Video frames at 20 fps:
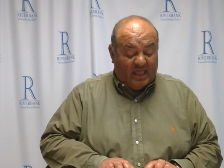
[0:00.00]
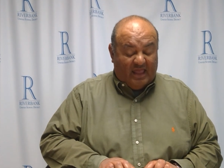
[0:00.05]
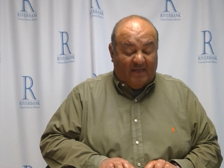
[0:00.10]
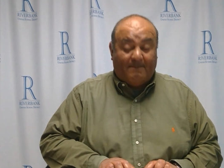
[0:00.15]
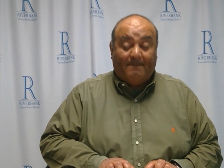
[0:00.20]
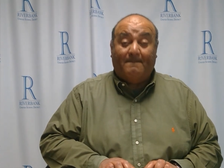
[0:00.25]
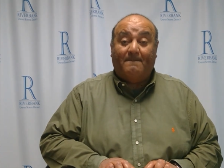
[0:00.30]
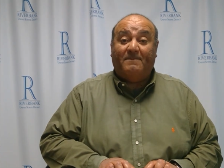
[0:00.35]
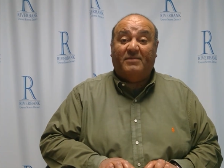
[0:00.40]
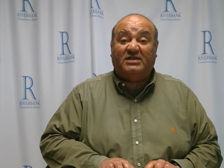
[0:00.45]

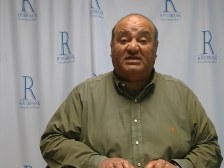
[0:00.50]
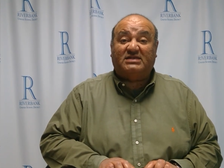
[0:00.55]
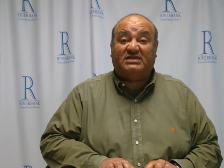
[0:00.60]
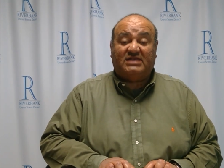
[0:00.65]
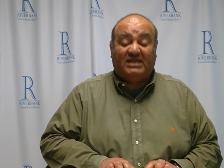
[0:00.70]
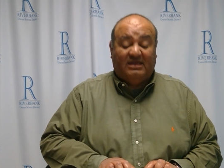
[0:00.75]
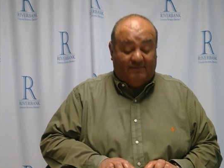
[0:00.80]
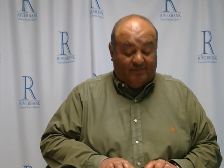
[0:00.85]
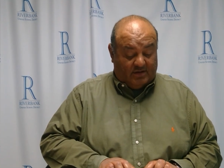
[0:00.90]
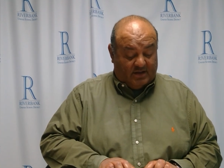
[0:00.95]

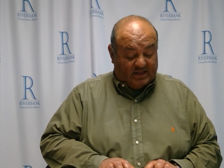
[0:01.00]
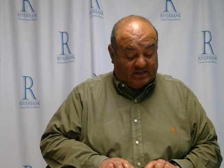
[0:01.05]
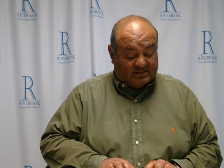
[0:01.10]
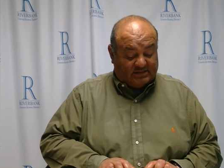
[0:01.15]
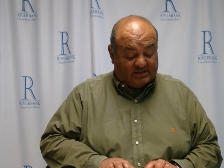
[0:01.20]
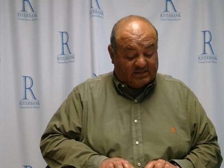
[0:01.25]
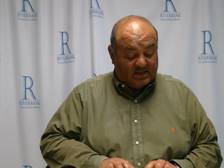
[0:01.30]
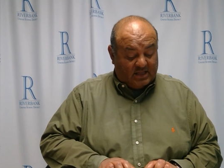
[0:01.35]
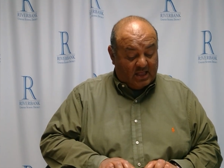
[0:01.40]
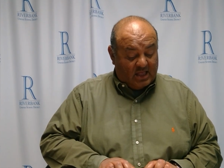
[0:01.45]

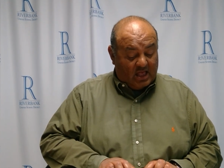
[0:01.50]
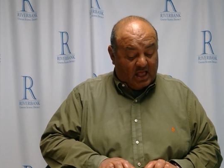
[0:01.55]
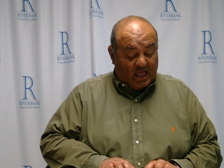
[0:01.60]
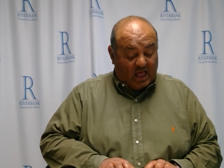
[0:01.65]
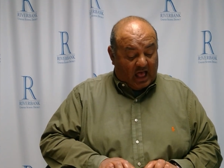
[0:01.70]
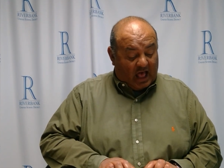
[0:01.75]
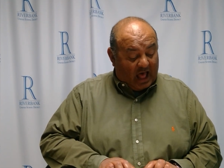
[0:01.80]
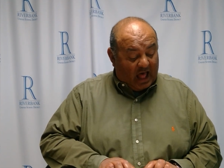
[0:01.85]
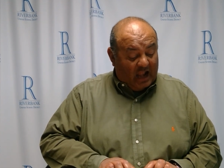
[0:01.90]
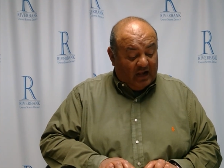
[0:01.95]
invisibles.
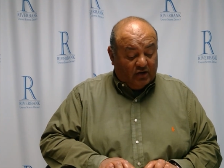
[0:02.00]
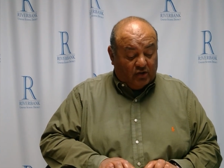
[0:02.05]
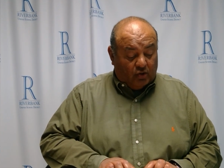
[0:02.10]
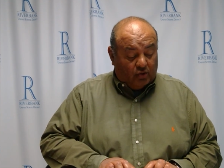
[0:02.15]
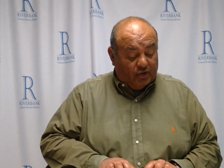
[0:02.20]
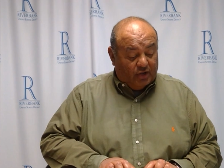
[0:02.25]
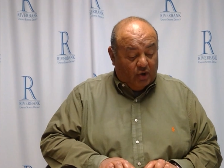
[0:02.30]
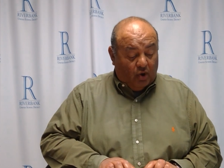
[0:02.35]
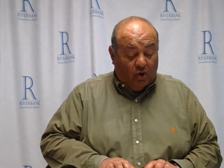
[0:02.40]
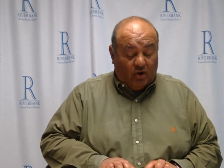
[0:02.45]

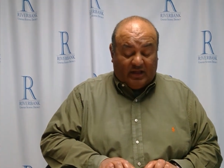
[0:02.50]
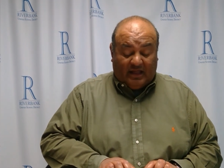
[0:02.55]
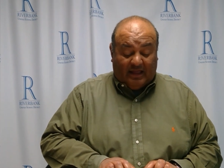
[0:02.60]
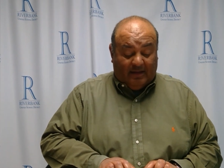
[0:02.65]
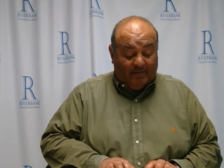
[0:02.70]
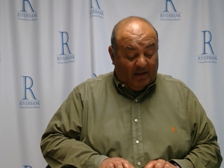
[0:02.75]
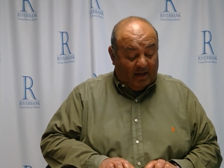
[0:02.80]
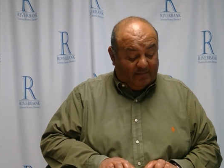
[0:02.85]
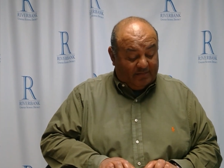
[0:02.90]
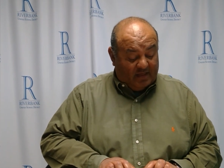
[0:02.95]
Algo no
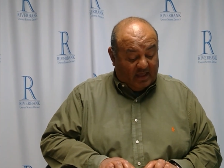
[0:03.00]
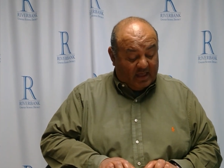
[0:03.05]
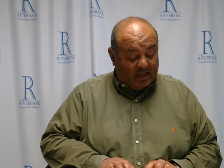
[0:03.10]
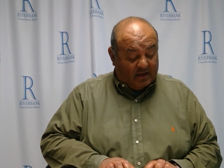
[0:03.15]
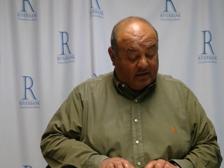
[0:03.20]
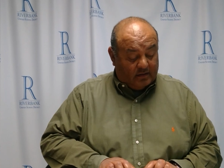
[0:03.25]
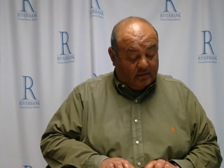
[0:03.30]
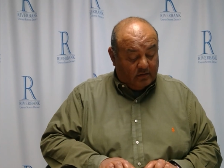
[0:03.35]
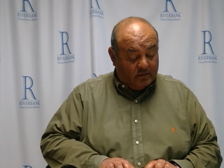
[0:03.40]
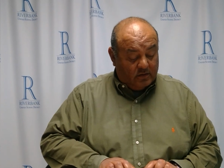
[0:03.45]
iba
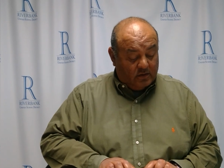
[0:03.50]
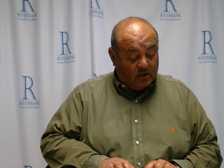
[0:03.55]
bien.